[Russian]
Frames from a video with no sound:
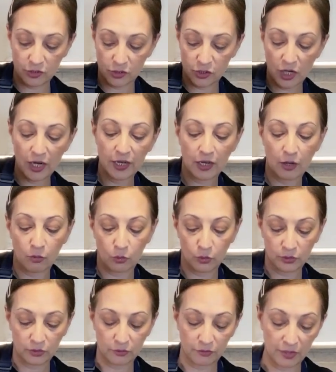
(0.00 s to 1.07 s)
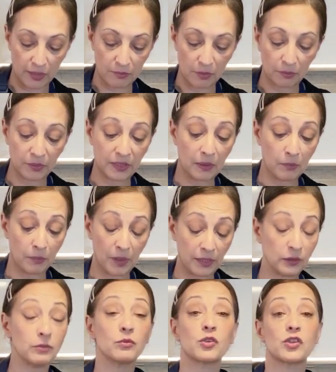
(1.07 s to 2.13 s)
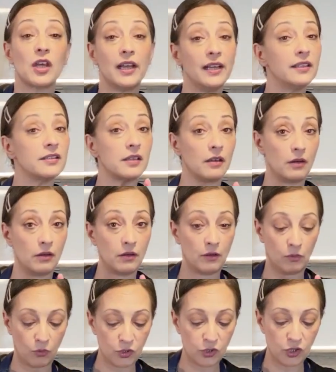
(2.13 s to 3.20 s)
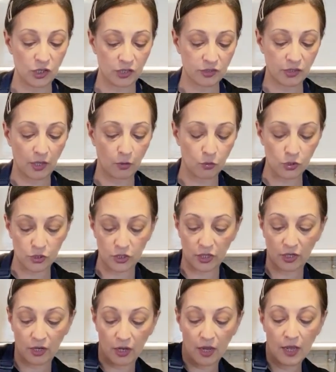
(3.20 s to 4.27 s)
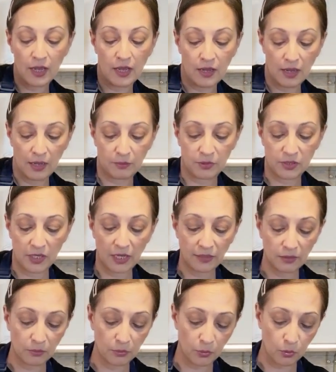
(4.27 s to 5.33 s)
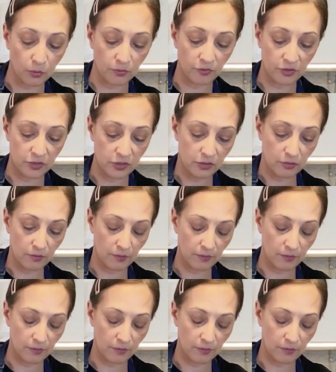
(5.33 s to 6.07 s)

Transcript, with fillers: держали какое-то время. Потом, поэтому солить э, очень осторожненько. Обязательно пробовать.